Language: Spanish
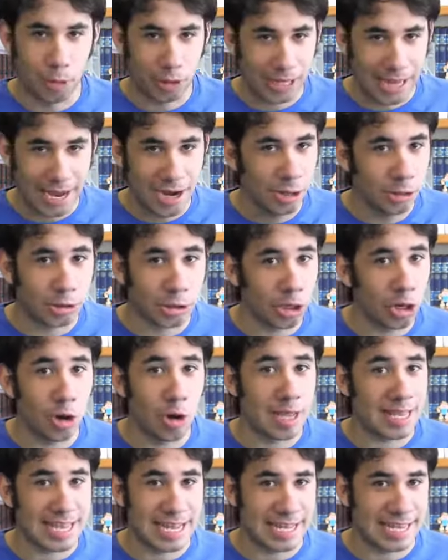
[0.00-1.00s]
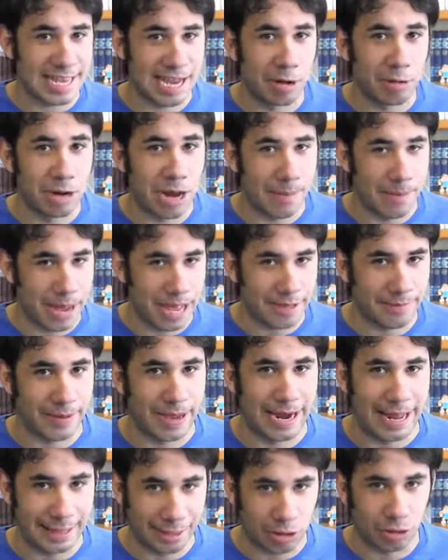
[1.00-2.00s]
Porque no solo es el sauna más
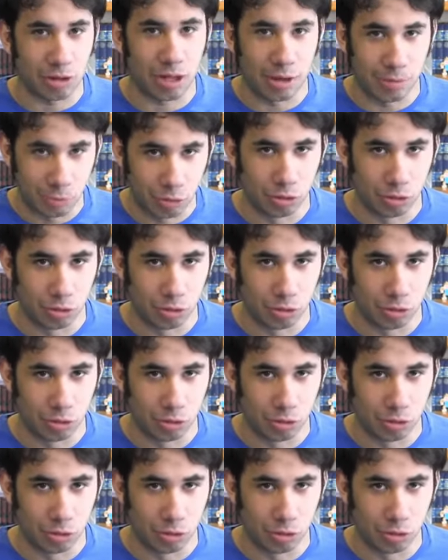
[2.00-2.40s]
barato del